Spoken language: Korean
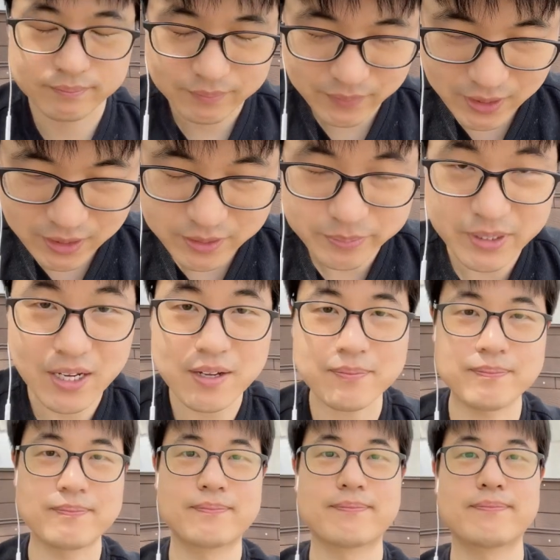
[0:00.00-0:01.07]
안녕하십니까
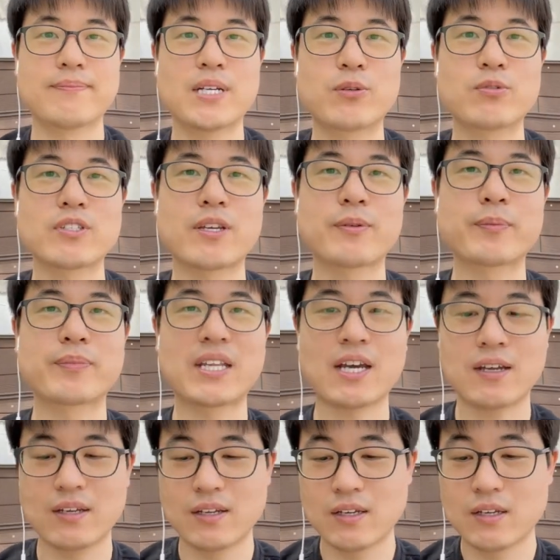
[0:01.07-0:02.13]
펠콘샵입니다
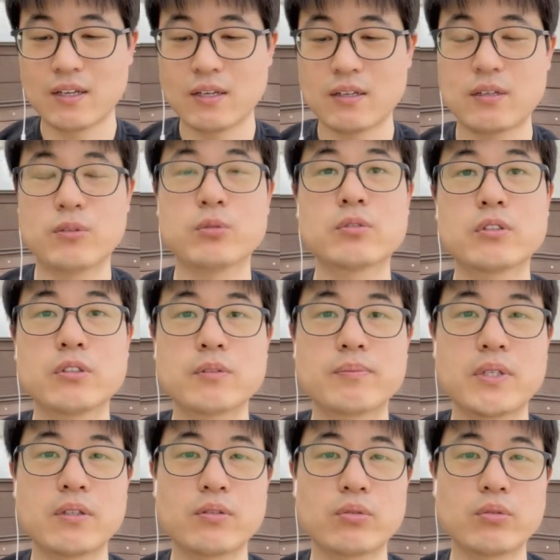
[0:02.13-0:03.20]
어, 오늘은
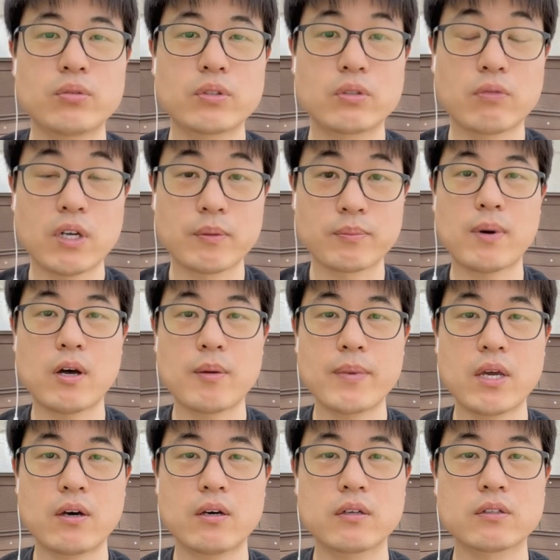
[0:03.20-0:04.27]
픽소크와
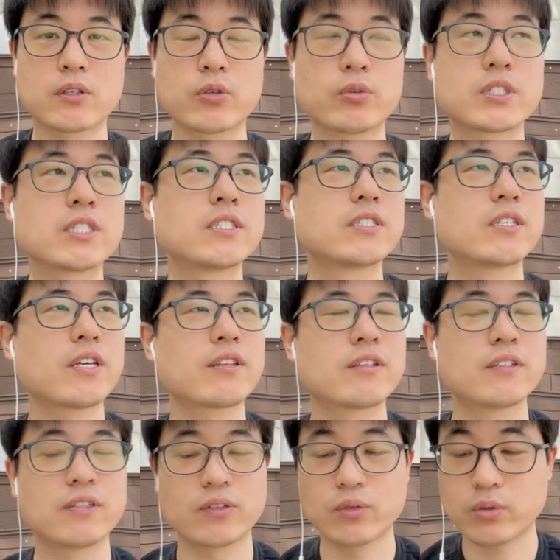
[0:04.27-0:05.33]
펌웨어 그리고
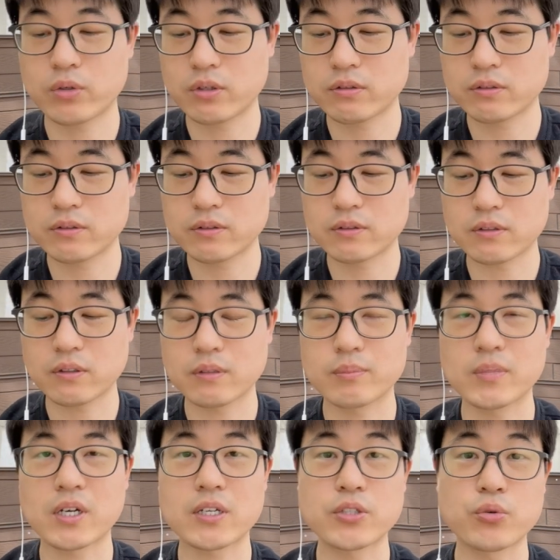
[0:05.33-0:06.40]
GCS 이런
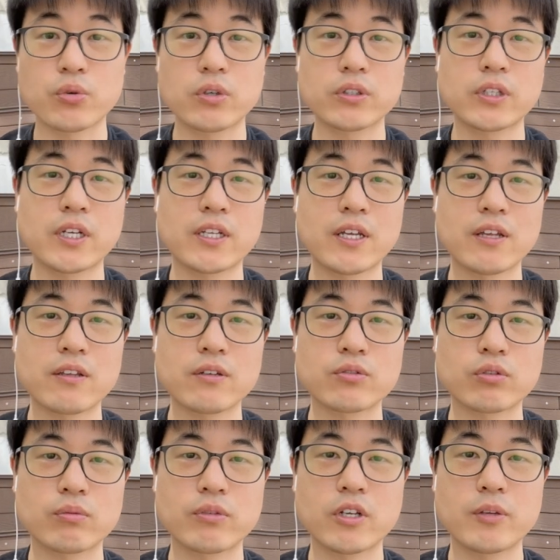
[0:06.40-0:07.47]
몇 가지 용어들에 대해서
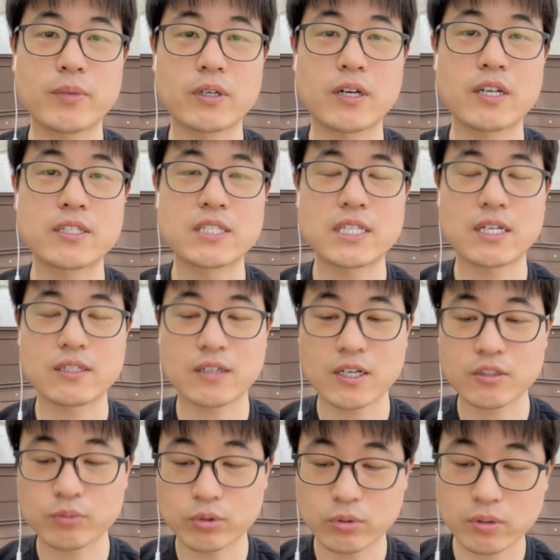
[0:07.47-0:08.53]
조금 설명을 하는 시간을
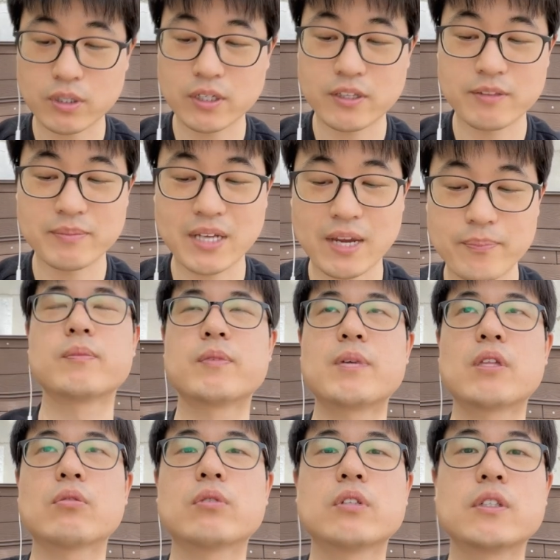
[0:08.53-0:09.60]
가져보도록 하겠습니다
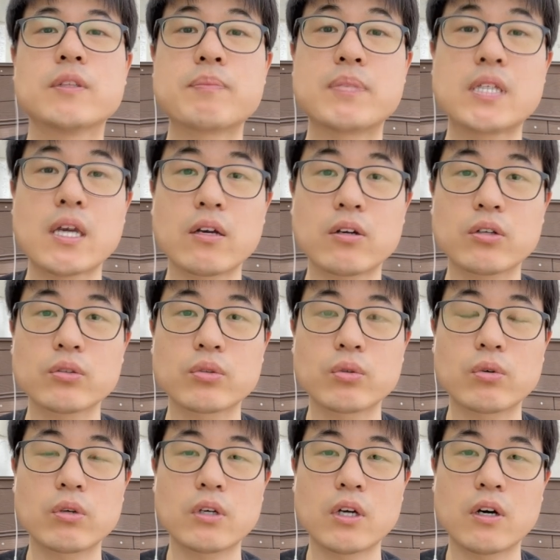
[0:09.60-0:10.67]
픽소크는 비행
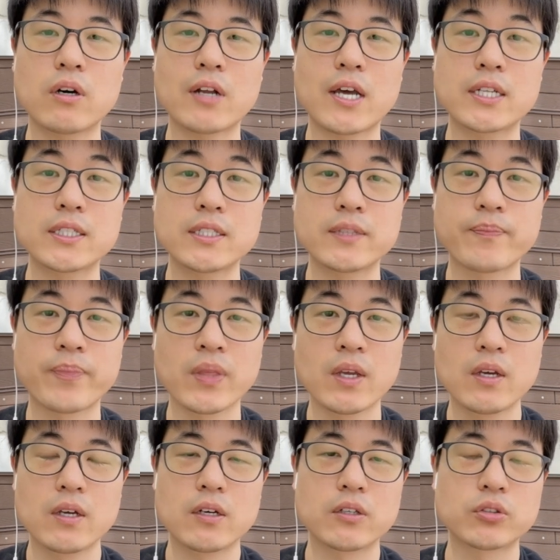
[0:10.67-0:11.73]
컨트롤러라는
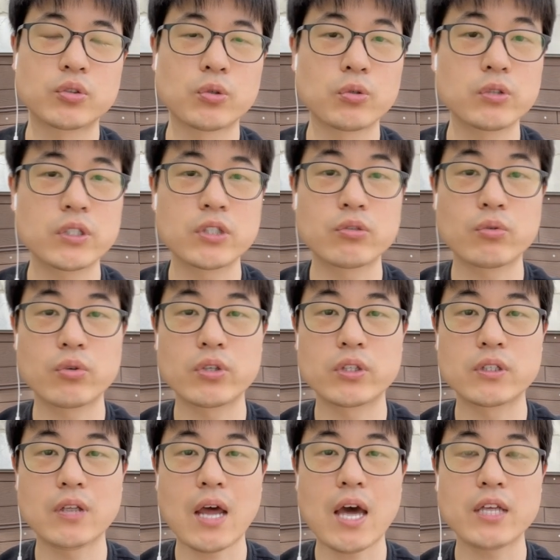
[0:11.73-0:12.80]
어, 드론을 이루고
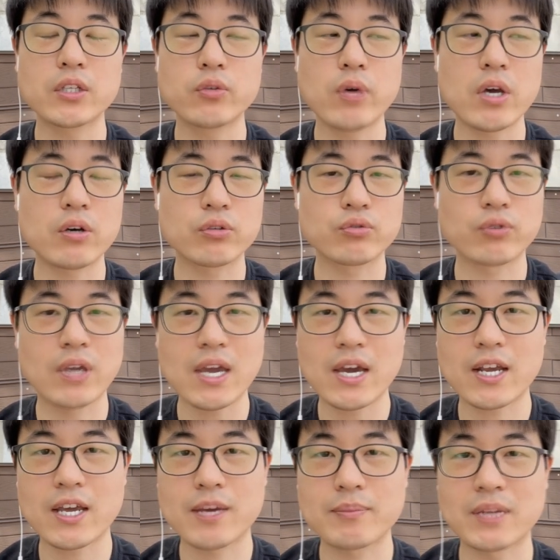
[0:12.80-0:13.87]
있는 하드웨어 중에
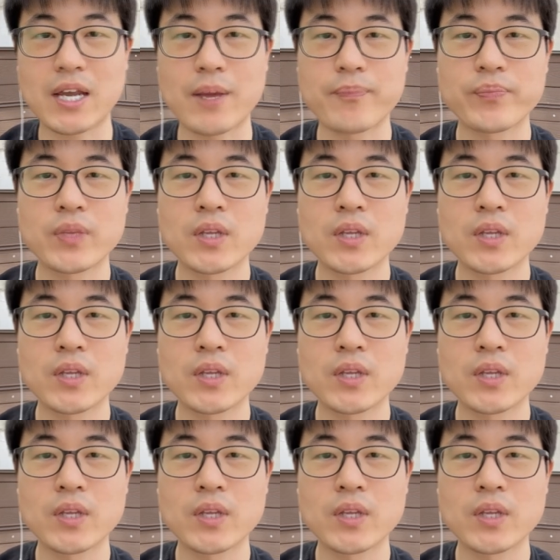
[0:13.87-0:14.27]
하나입니다